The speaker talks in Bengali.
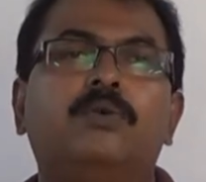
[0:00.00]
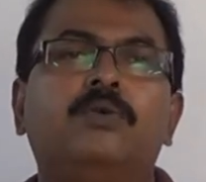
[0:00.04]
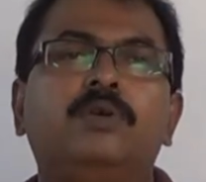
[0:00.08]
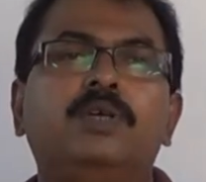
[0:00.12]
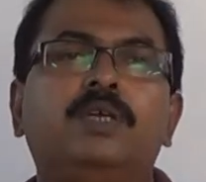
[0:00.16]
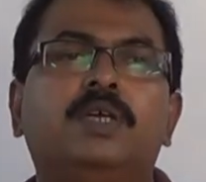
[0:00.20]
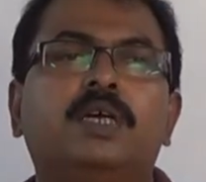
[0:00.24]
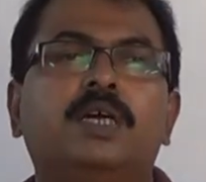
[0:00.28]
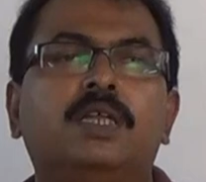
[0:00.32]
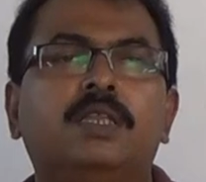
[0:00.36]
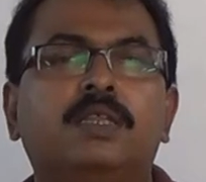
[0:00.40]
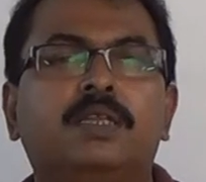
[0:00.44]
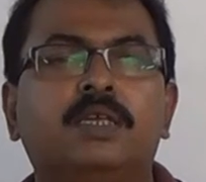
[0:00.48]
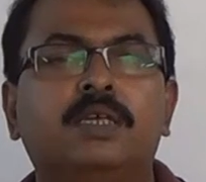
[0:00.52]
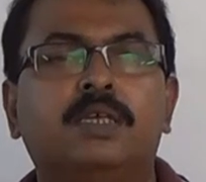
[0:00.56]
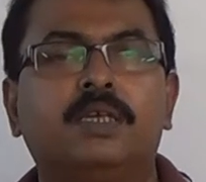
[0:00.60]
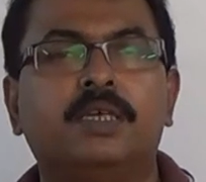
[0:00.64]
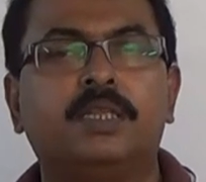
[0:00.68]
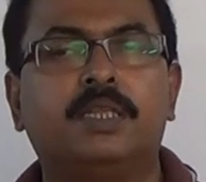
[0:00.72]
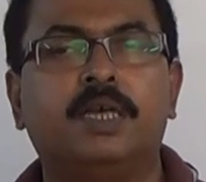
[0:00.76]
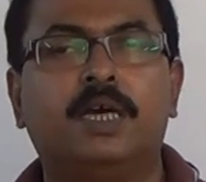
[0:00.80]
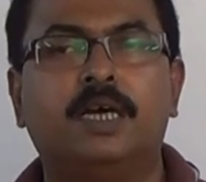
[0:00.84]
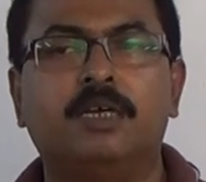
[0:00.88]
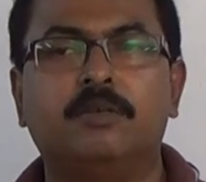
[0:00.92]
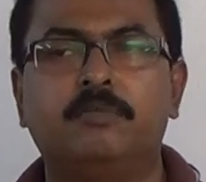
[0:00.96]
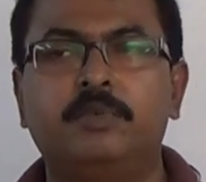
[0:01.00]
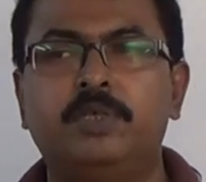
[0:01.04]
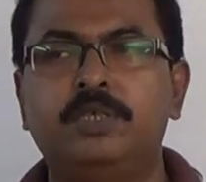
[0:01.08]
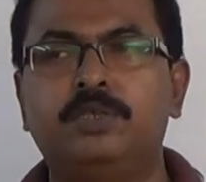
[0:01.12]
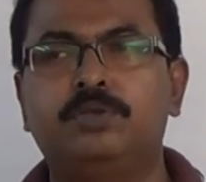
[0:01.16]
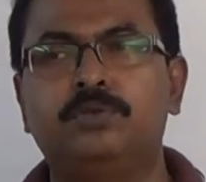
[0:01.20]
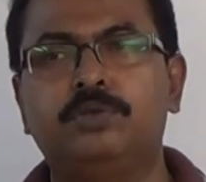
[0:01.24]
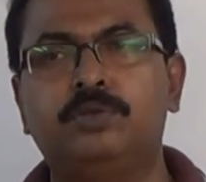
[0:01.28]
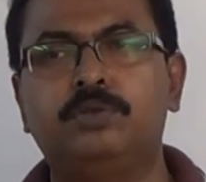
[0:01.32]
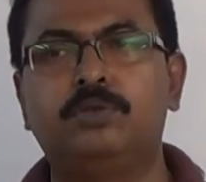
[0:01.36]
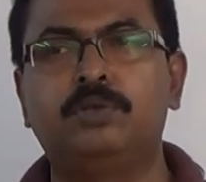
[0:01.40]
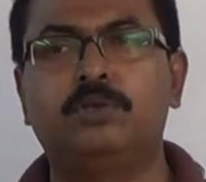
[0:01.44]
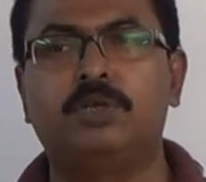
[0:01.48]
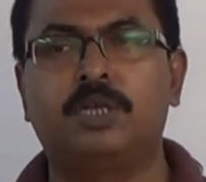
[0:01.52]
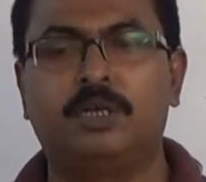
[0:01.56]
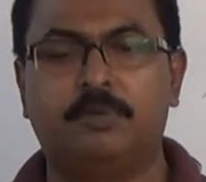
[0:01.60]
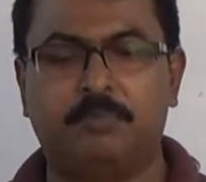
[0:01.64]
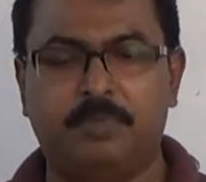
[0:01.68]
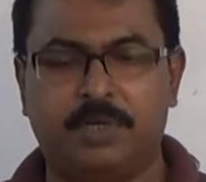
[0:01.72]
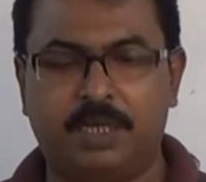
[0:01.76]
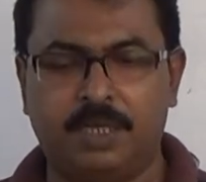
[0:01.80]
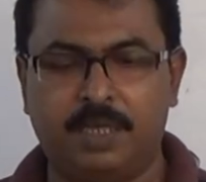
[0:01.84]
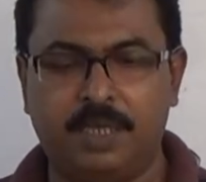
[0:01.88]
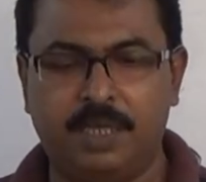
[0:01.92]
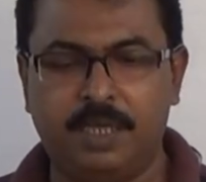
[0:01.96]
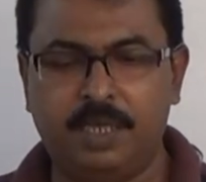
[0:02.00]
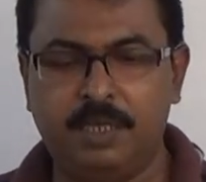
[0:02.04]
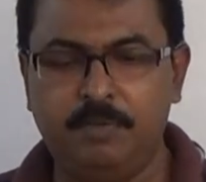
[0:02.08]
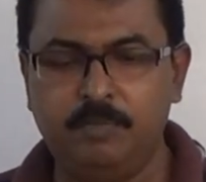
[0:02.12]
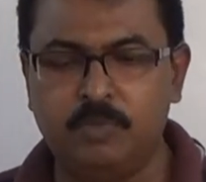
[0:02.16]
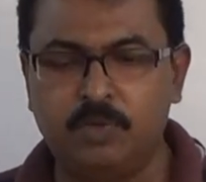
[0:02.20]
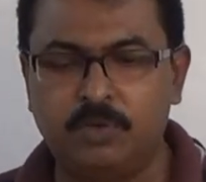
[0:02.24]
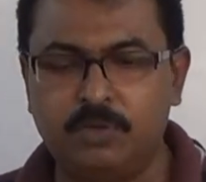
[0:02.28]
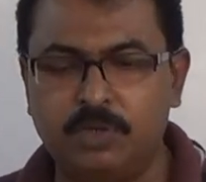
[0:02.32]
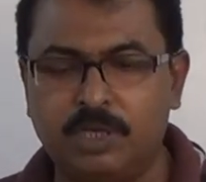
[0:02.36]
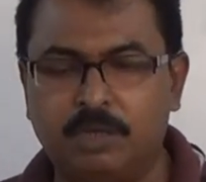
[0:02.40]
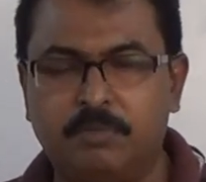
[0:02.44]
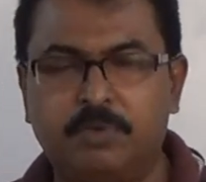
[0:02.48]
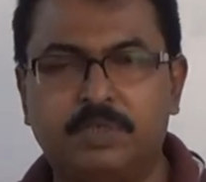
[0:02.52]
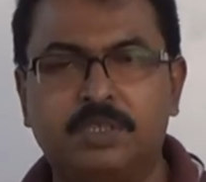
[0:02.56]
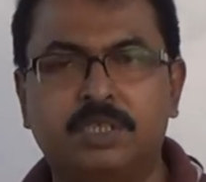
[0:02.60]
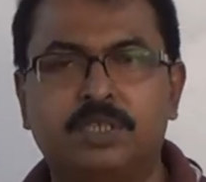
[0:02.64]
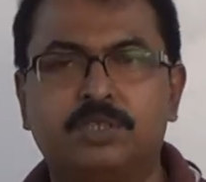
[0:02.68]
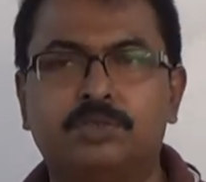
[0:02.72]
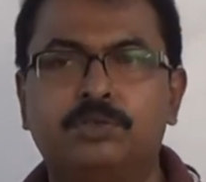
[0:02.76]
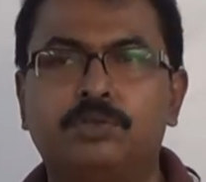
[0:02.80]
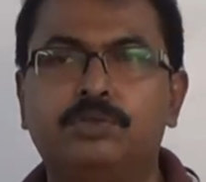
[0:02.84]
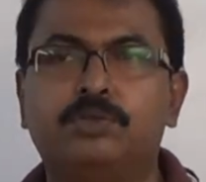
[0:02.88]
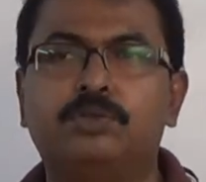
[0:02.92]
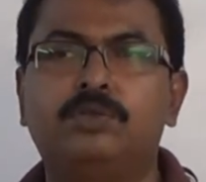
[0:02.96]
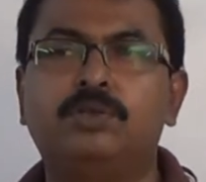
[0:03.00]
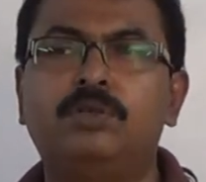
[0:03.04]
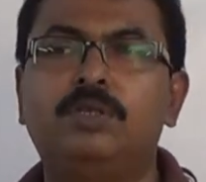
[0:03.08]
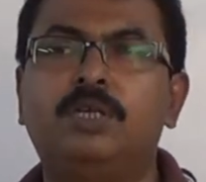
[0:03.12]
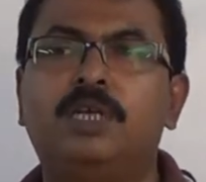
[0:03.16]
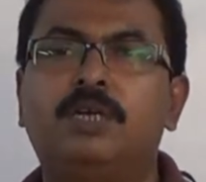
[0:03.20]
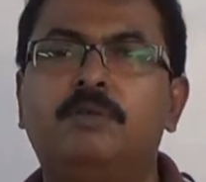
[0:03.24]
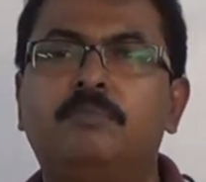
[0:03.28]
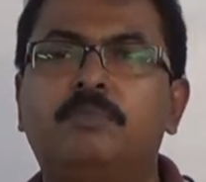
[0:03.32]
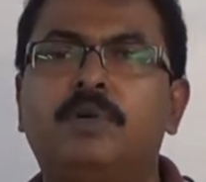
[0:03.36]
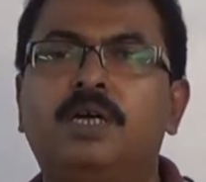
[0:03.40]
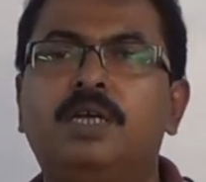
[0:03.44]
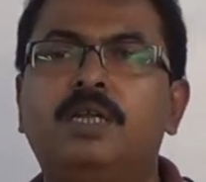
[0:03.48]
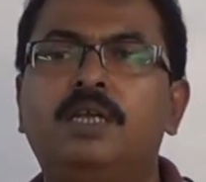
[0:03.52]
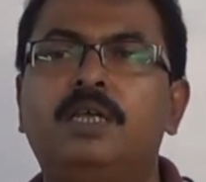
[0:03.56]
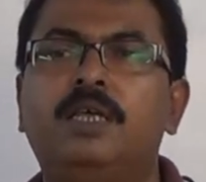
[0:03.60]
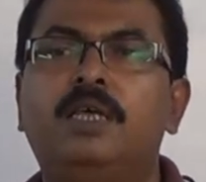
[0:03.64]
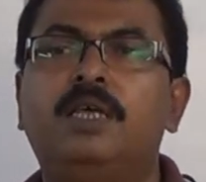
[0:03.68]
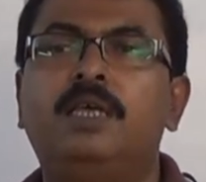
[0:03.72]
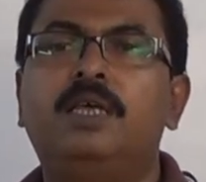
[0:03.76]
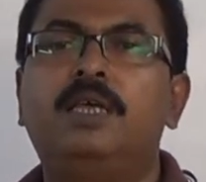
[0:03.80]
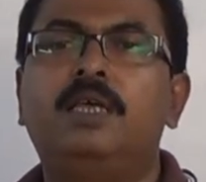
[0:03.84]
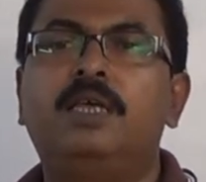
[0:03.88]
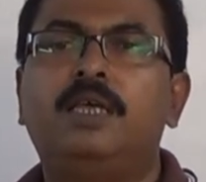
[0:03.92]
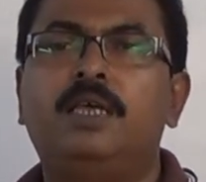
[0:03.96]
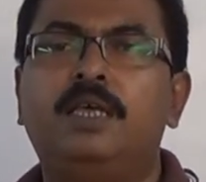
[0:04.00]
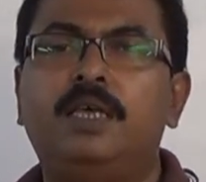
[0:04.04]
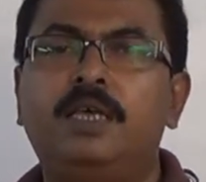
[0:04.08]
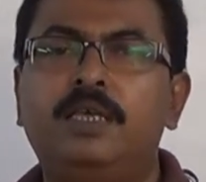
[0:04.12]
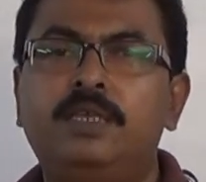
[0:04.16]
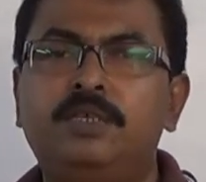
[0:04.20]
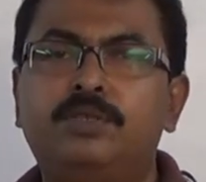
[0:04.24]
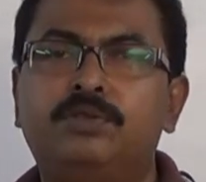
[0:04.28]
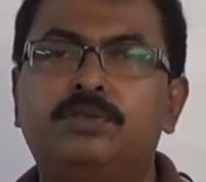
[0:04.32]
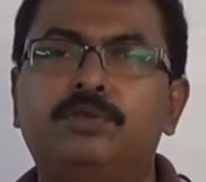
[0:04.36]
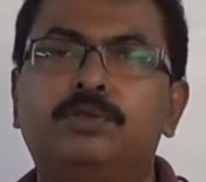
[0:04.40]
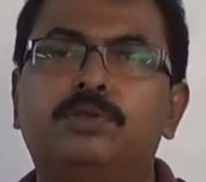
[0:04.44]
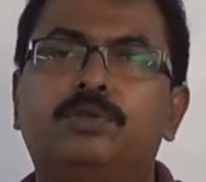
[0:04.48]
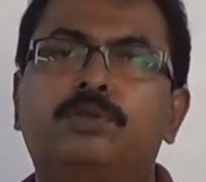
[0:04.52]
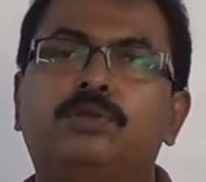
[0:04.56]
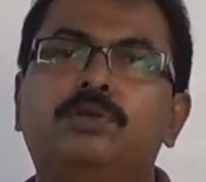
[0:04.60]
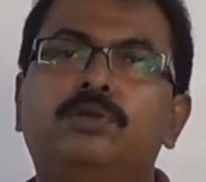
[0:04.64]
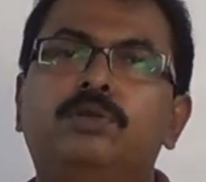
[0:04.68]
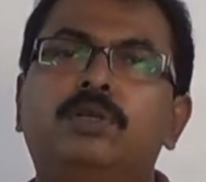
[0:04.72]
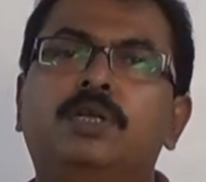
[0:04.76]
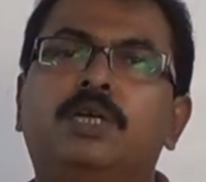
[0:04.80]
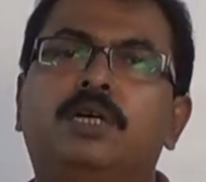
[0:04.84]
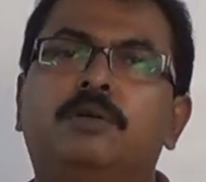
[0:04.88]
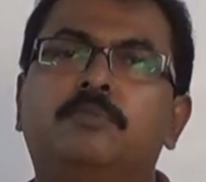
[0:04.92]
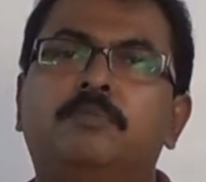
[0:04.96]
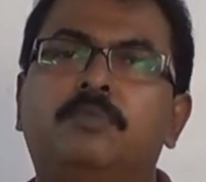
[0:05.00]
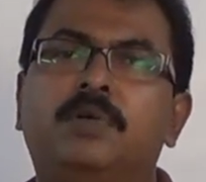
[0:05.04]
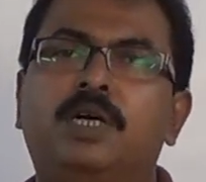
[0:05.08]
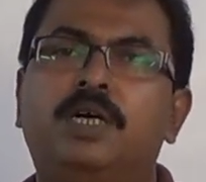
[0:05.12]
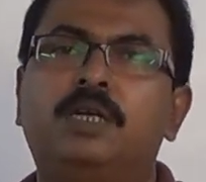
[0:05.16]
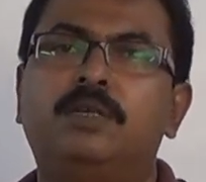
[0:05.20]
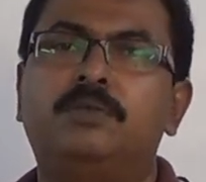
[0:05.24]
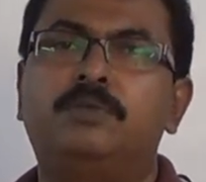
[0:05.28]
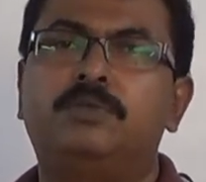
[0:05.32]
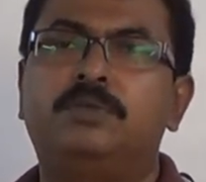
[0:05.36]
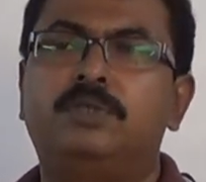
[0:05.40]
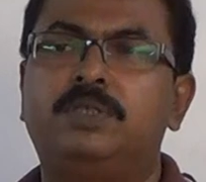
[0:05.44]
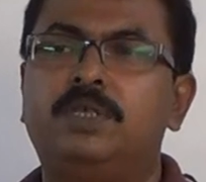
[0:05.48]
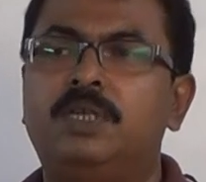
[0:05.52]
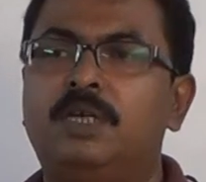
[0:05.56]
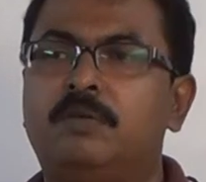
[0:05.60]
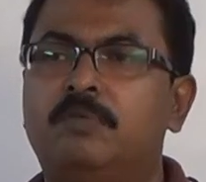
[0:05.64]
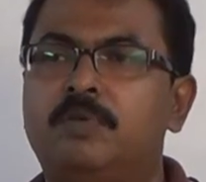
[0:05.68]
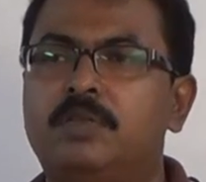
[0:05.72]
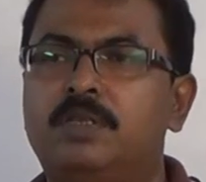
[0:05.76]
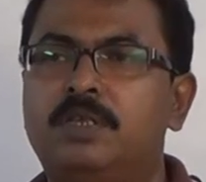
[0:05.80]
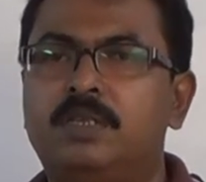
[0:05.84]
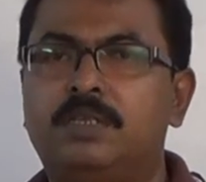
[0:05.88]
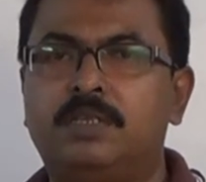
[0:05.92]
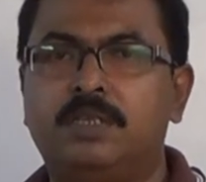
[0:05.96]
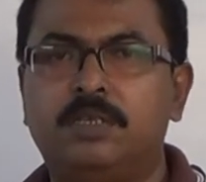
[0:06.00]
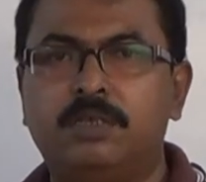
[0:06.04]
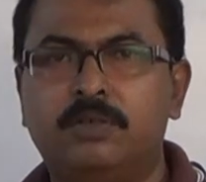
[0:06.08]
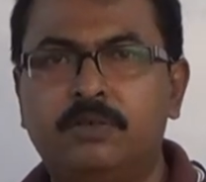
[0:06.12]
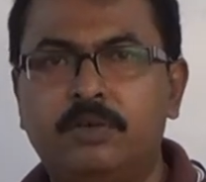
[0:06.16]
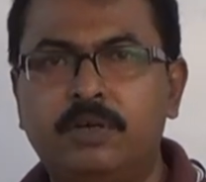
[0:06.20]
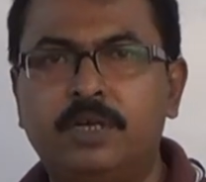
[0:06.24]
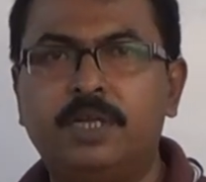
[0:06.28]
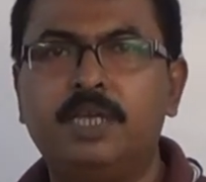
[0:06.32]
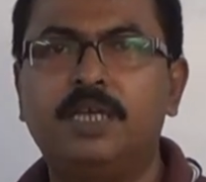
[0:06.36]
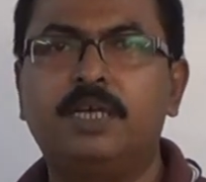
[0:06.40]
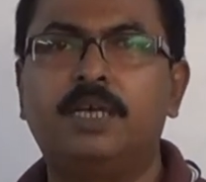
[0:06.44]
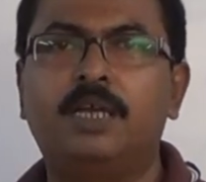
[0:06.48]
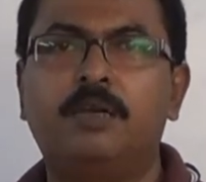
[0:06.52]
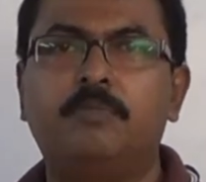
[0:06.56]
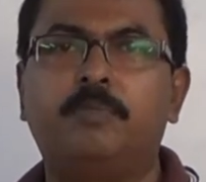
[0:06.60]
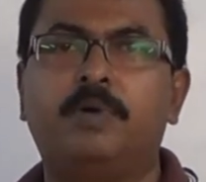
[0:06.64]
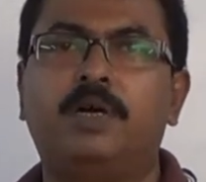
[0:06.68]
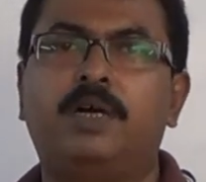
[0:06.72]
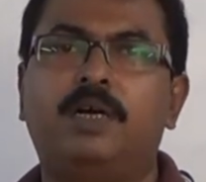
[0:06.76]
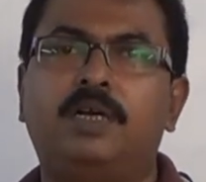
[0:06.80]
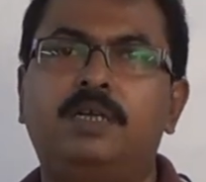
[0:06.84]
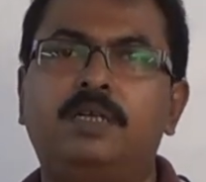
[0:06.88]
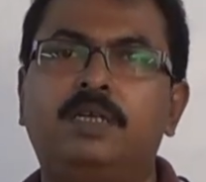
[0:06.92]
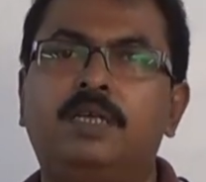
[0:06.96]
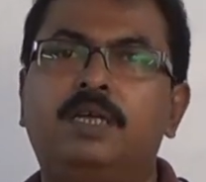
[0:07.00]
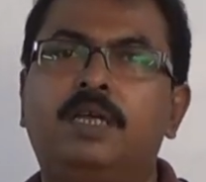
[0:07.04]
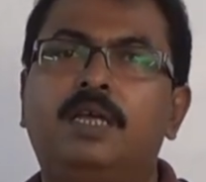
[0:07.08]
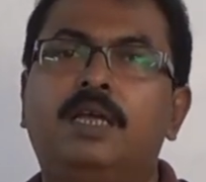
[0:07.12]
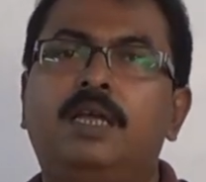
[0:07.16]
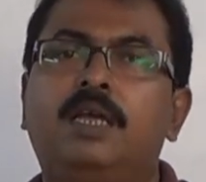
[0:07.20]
ওইখান থেকে থাকবে চোদ্দো নাম্বার এই মোট আমাদের সত্তর নাম্বার এই সত্তর নাম্বার হচ্ছে আমাদের থিওরিটিক্যাল পার্ট